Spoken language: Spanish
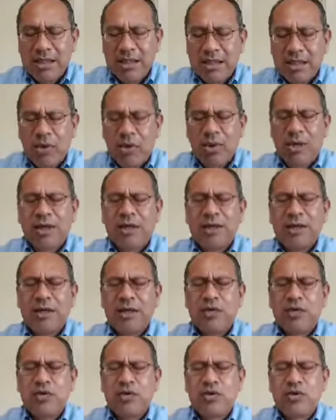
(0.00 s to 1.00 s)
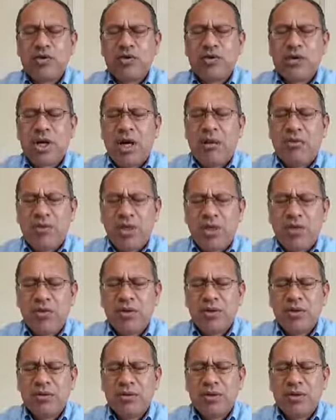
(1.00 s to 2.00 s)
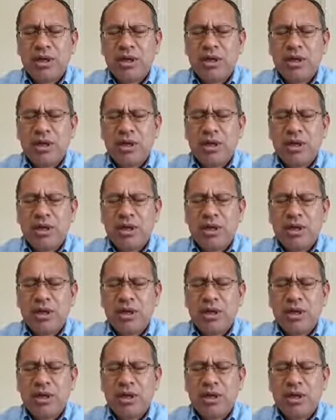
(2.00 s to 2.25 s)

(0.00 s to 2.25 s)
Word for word: te acuerdas de nuestros amigos,